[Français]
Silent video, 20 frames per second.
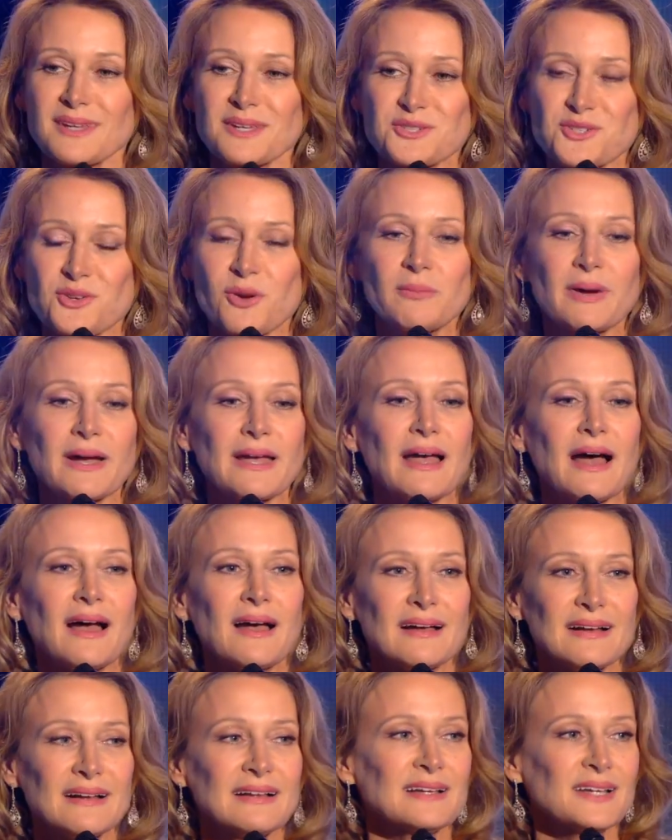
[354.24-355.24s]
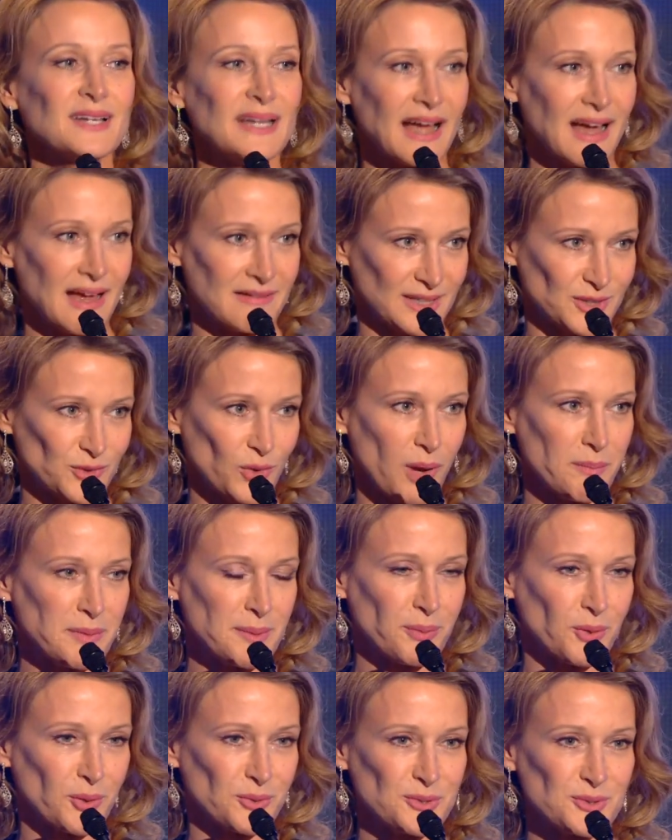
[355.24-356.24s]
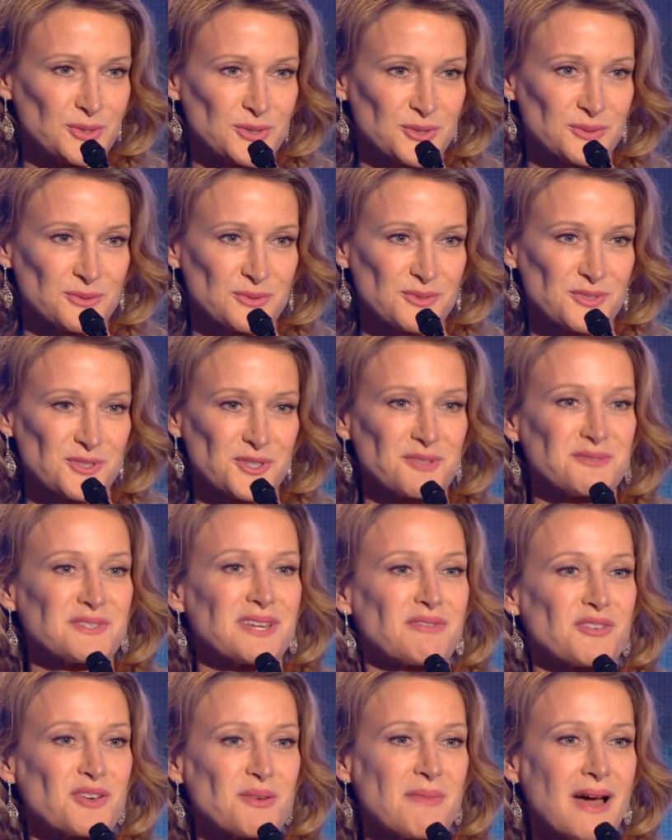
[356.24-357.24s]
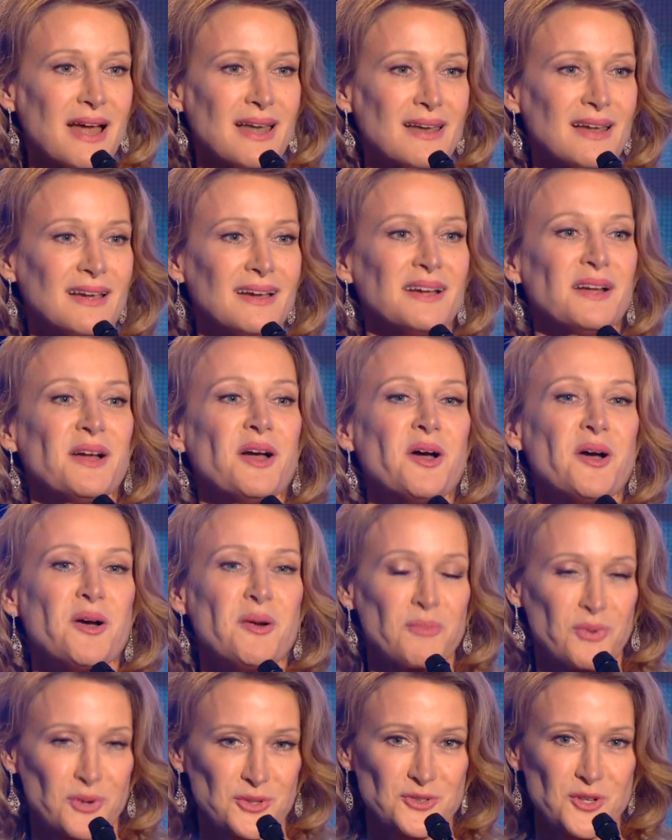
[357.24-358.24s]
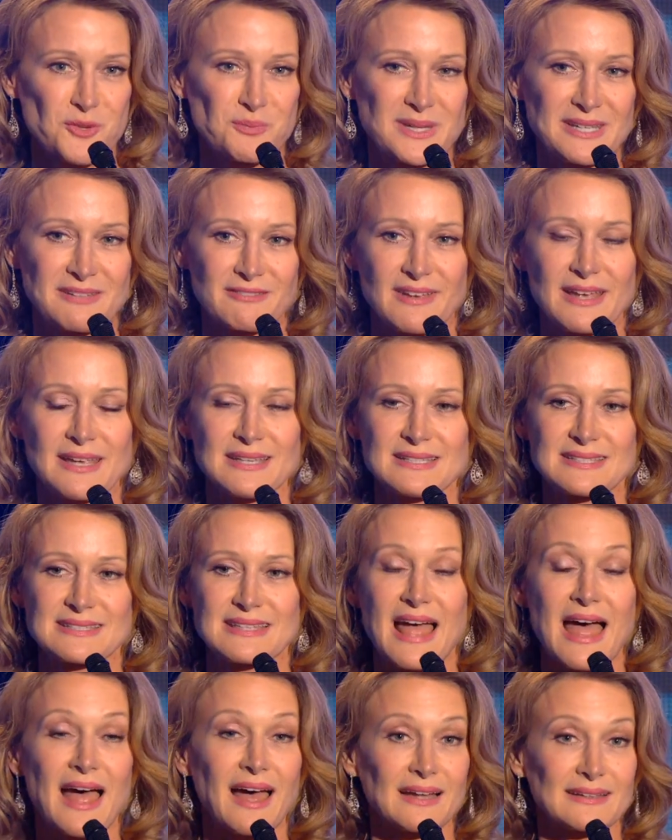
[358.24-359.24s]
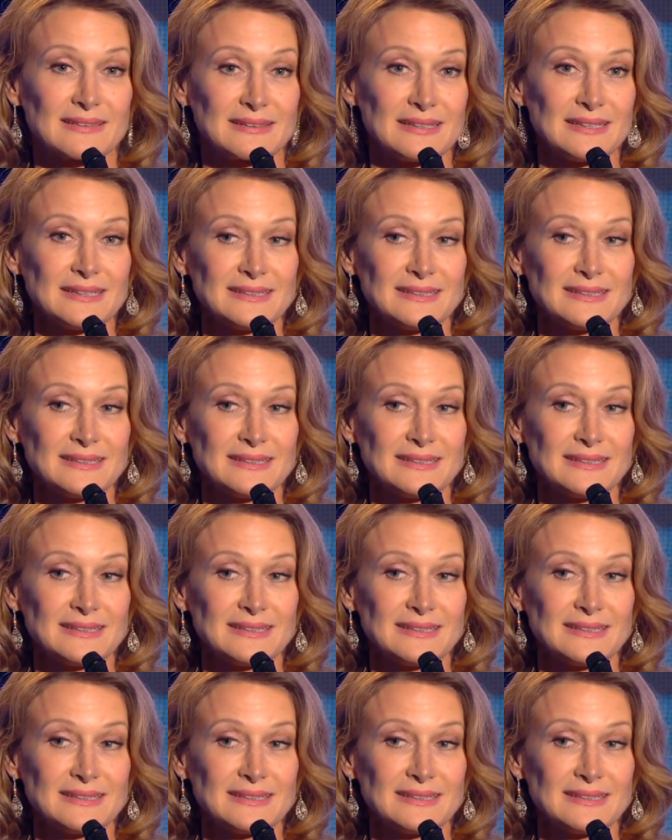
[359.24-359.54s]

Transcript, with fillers: Jean Bréa, avec 3B Productions, Geneviève Lemal, pour Scope Invest, Arte